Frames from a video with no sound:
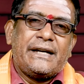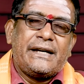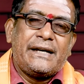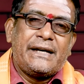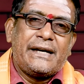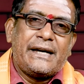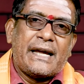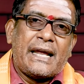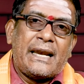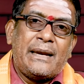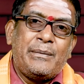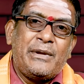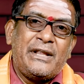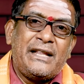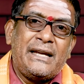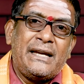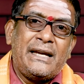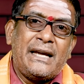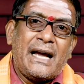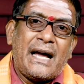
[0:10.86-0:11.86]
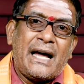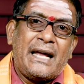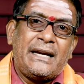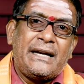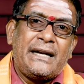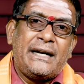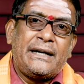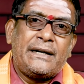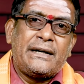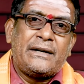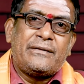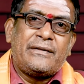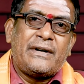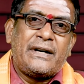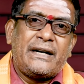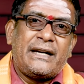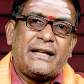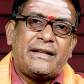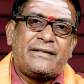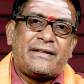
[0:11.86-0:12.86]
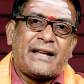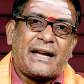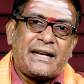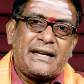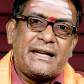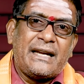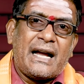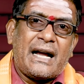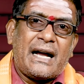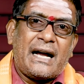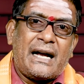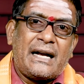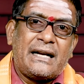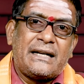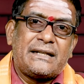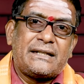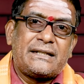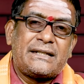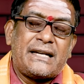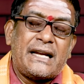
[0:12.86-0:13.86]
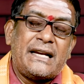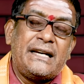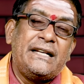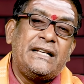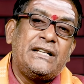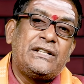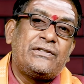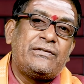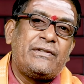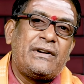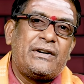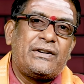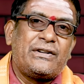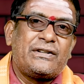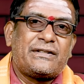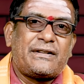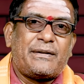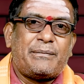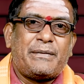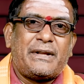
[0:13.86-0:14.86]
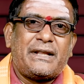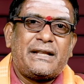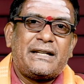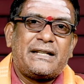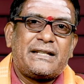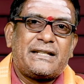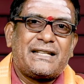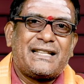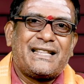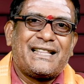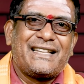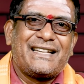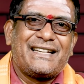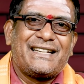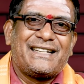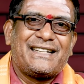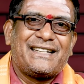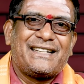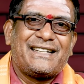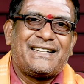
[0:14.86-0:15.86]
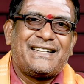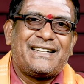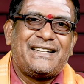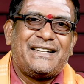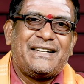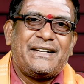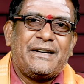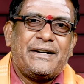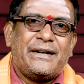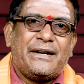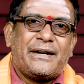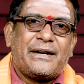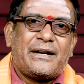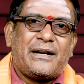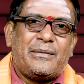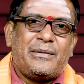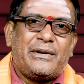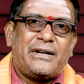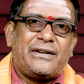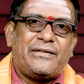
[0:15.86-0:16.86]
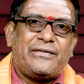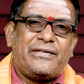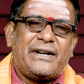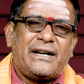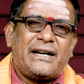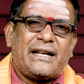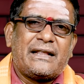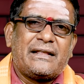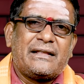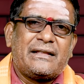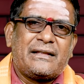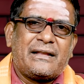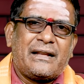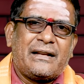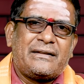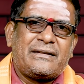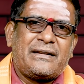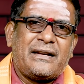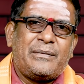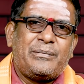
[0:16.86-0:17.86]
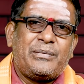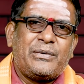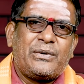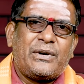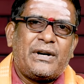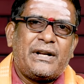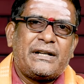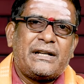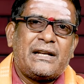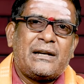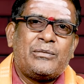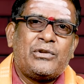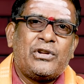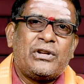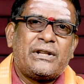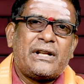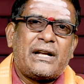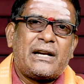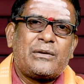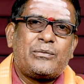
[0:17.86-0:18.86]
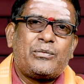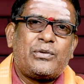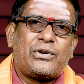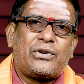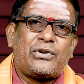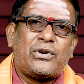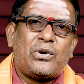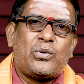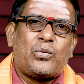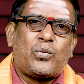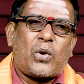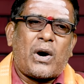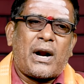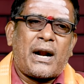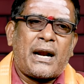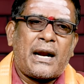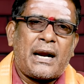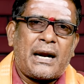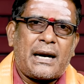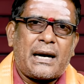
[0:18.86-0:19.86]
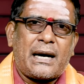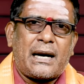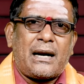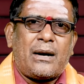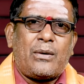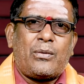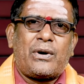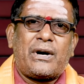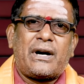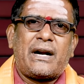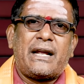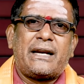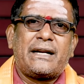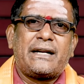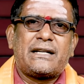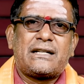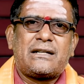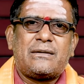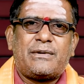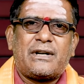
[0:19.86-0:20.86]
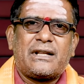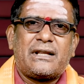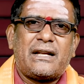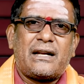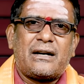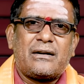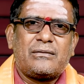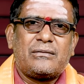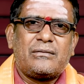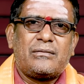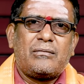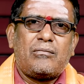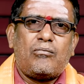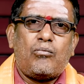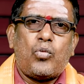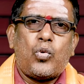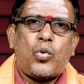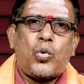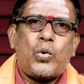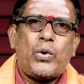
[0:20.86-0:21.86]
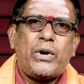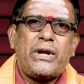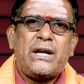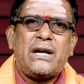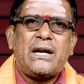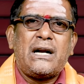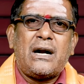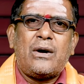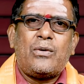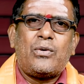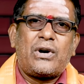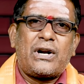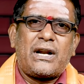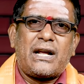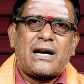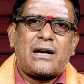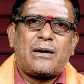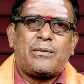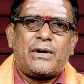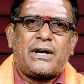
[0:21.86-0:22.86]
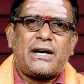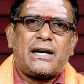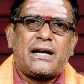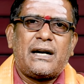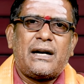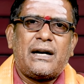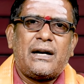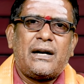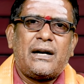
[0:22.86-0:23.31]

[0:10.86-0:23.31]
ఈ ఎనిమిది అనేటటువంటి సంఖ్య శనీశ్వరుడికి సంబంధించింది కాబట్టి వీళ్ళు ఎంతసేపు కూడా ఎనిమిదో తారీఖు పుట్టిన వాళ్ళు ఒండ్రగా ఉండడానికి ఇష్టపడతారు మూడీగా ఉంటారనమాట